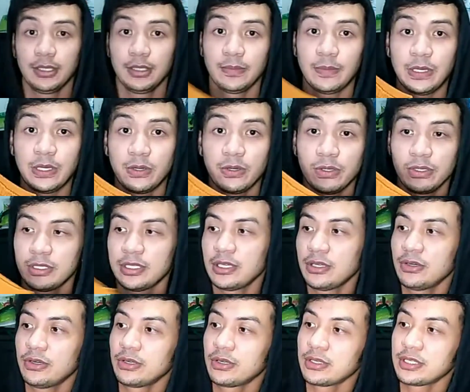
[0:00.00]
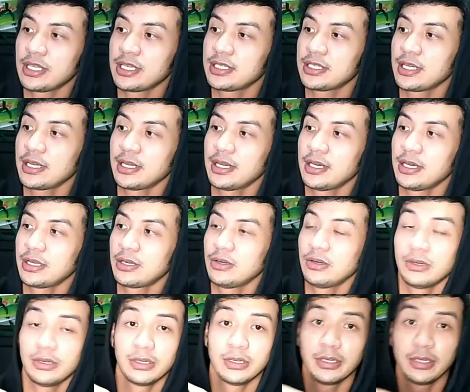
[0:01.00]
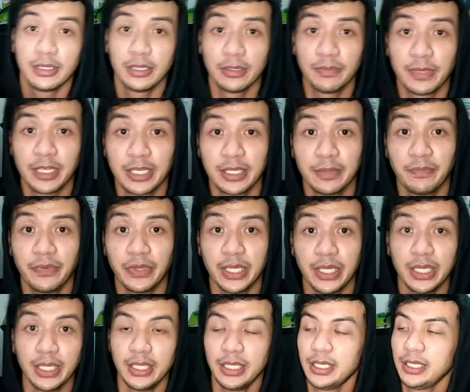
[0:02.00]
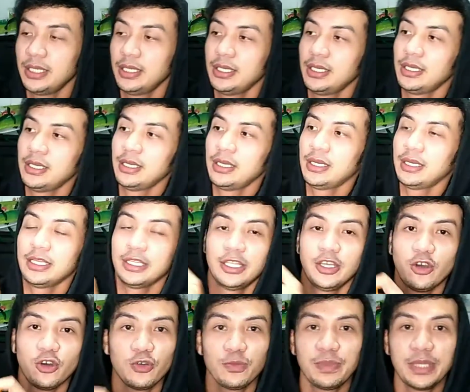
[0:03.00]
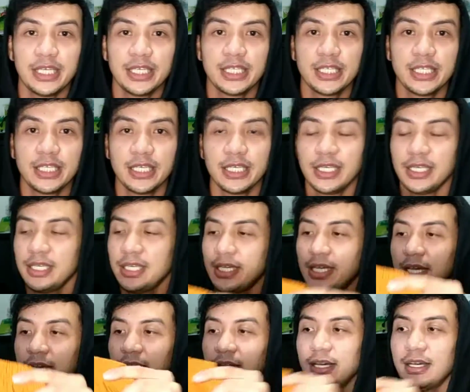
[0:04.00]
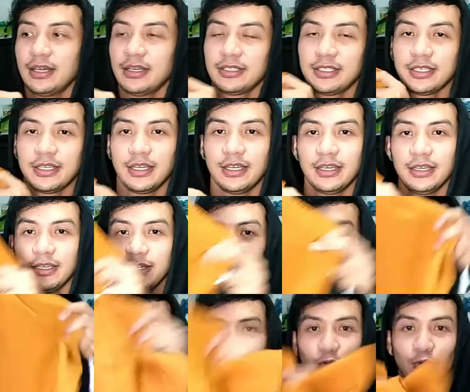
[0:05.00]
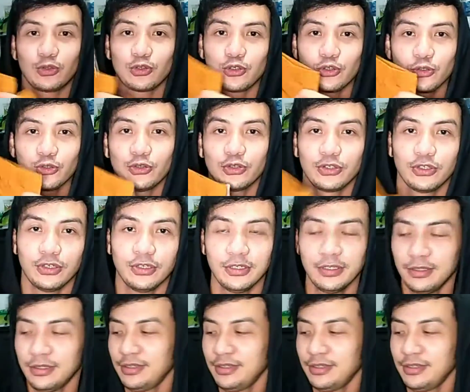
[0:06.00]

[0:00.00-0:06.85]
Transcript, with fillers: Pero siguro sa isang araw or pag free, hindi ako busy, uh, sige, photoshoot ko to.